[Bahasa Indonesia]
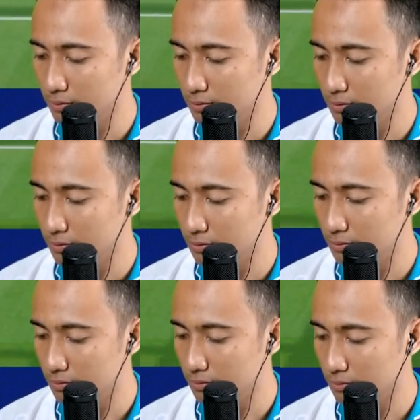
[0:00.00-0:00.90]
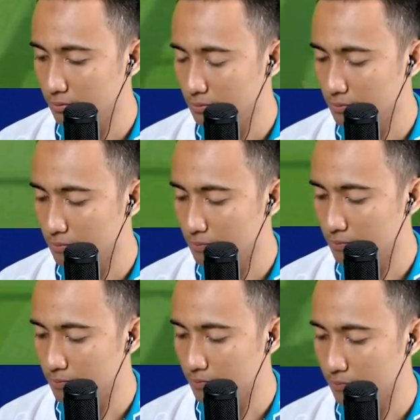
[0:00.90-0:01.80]
Oh, telat
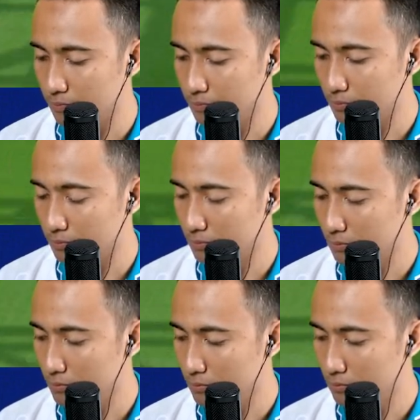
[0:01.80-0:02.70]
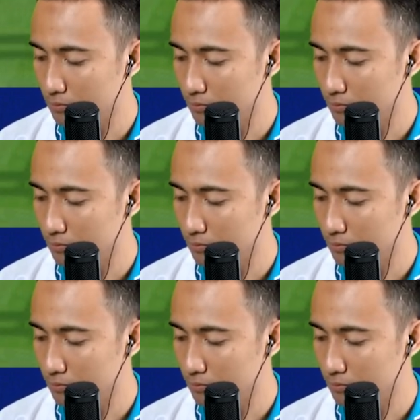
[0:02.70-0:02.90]
timing merebut bolanya.